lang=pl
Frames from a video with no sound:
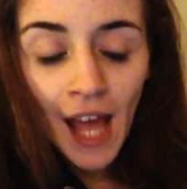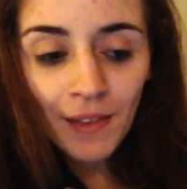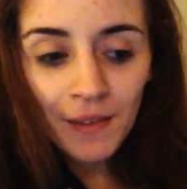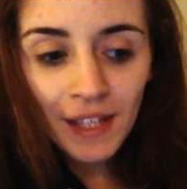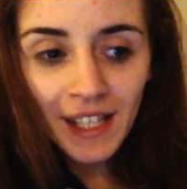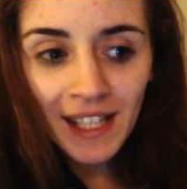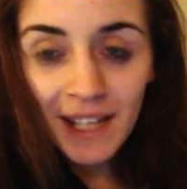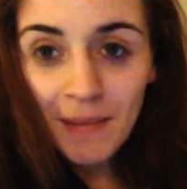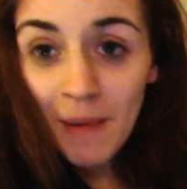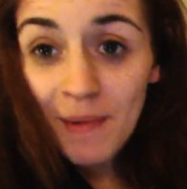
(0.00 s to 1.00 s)
No i ja
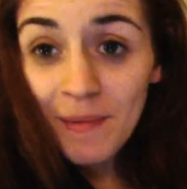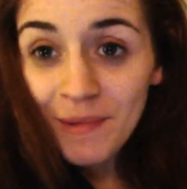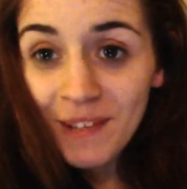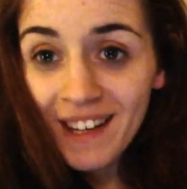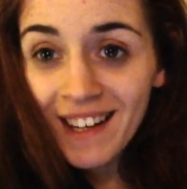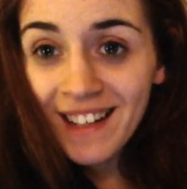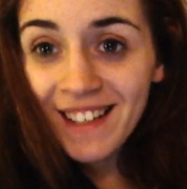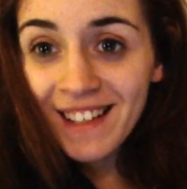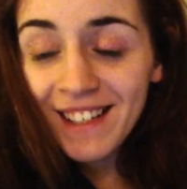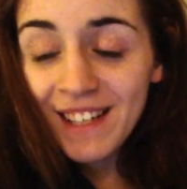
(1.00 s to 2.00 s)
nie miałam komputera,
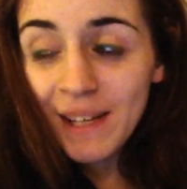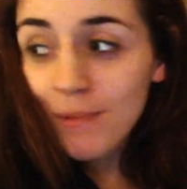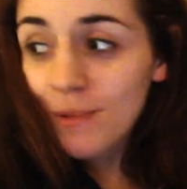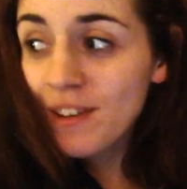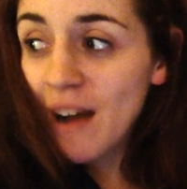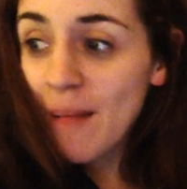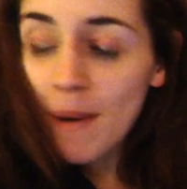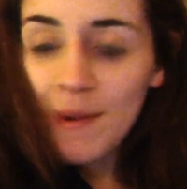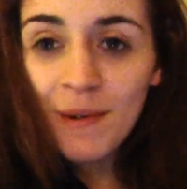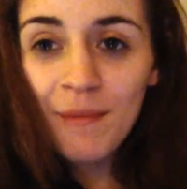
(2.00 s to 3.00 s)
czyli pożyczałam
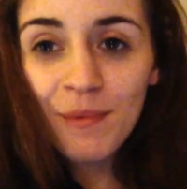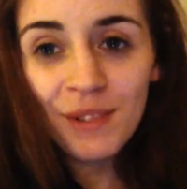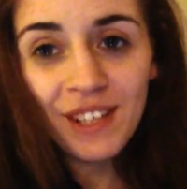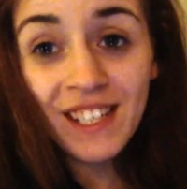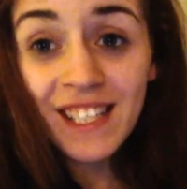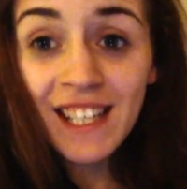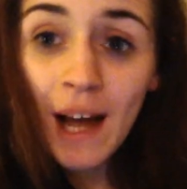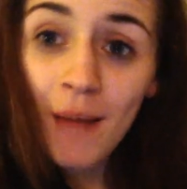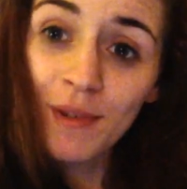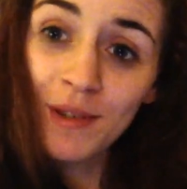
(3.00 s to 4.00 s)
mamy komputer
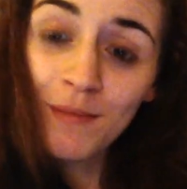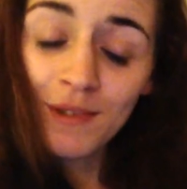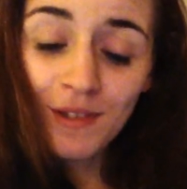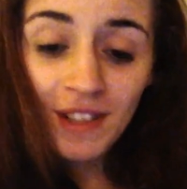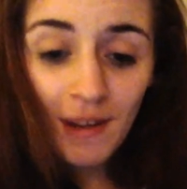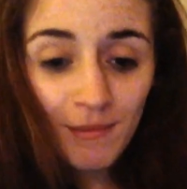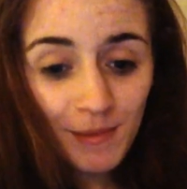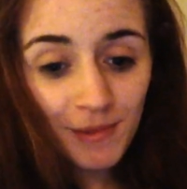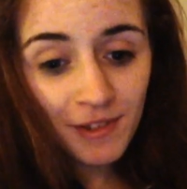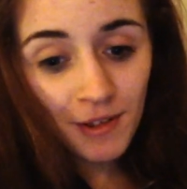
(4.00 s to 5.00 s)
czasami, żeby coś tam
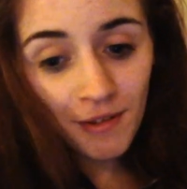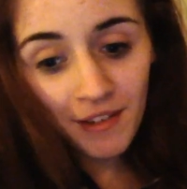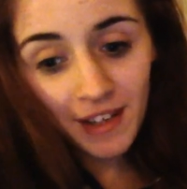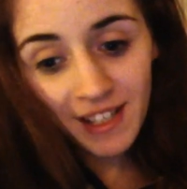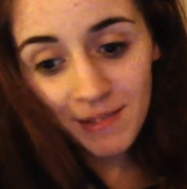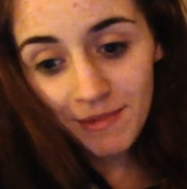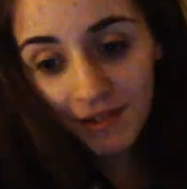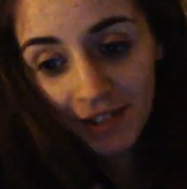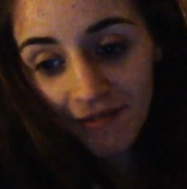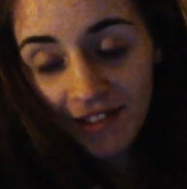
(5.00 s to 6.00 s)
zmontować, żeby
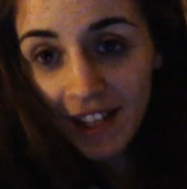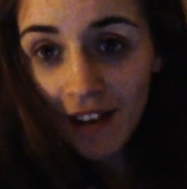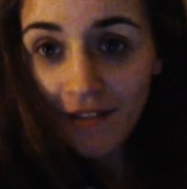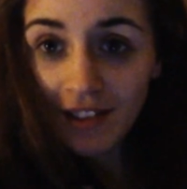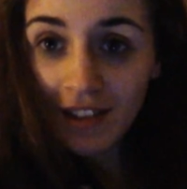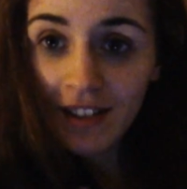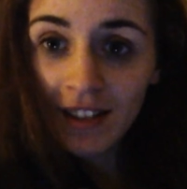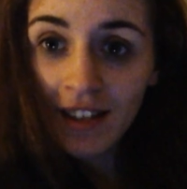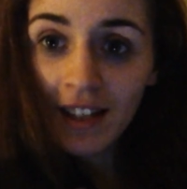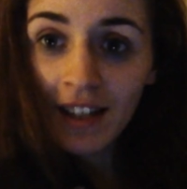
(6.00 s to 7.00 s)
coś tam wstawić.
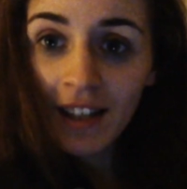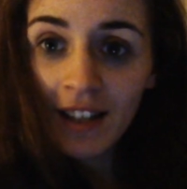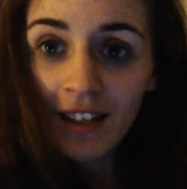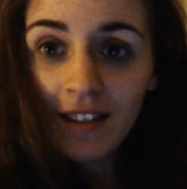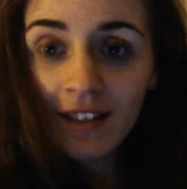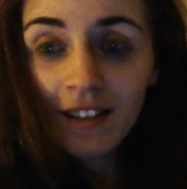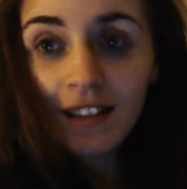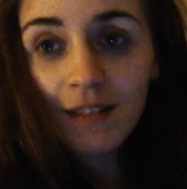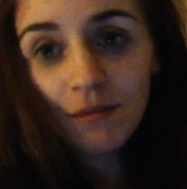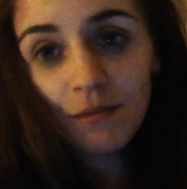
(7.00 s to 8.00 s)

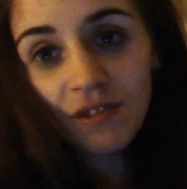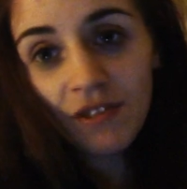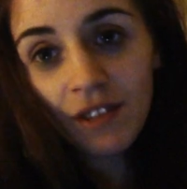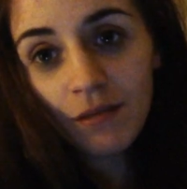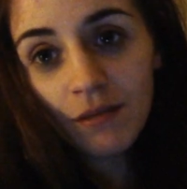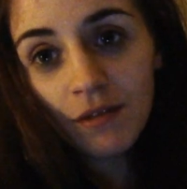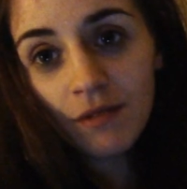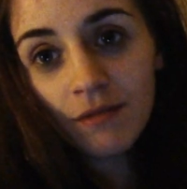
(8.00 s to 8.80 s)
Zgasło mi światło.